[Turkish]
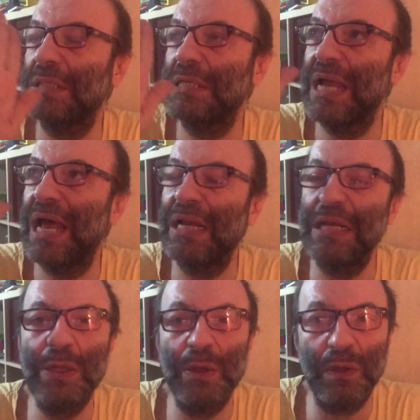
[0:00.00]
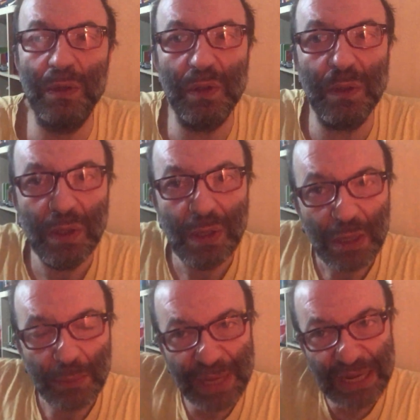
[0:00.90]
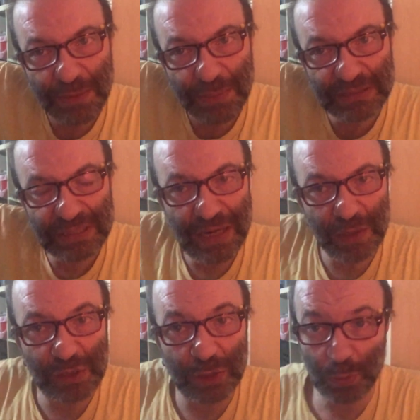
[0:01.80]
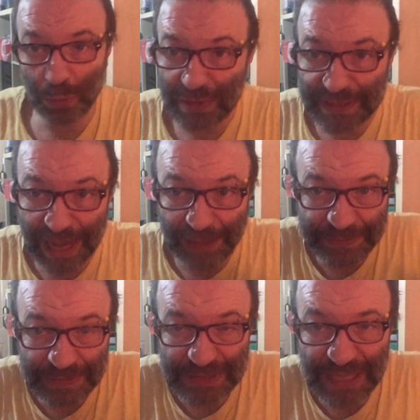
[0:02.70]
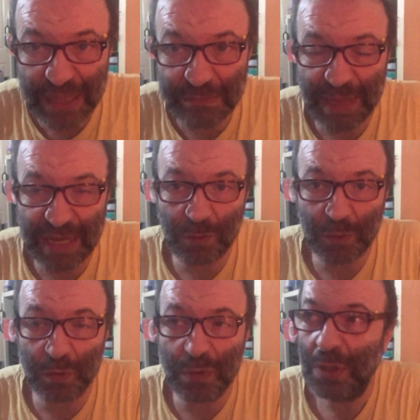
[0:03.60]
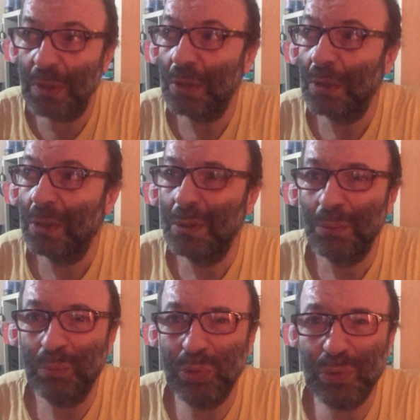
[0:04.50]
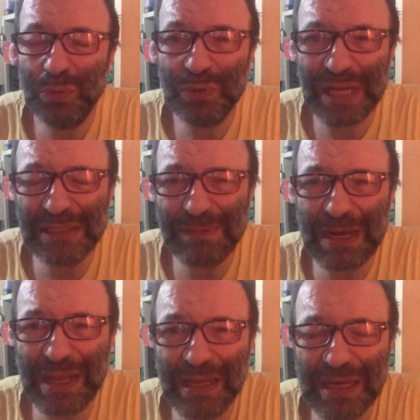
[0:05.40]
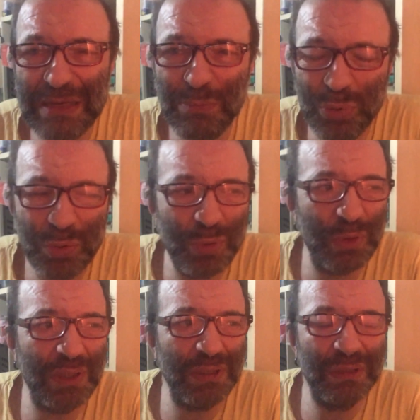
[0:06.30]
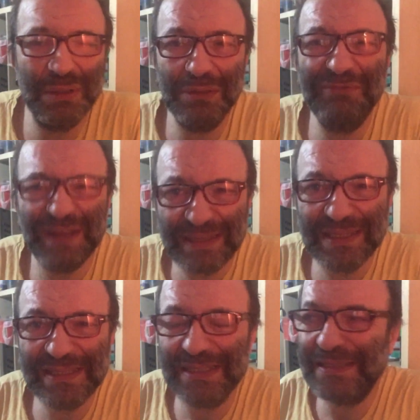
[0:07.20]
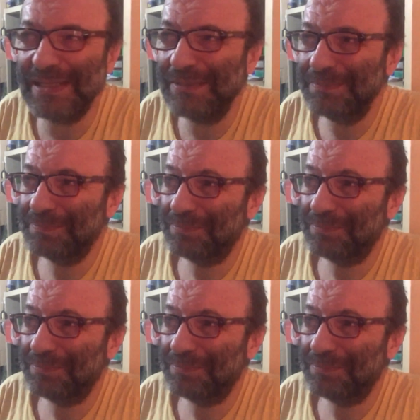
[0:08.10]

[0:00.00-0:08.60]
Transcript: ilerliyor belli bir telosa doğru kendinden menkul. Bu resmen Hegel'in bu e, fantazisi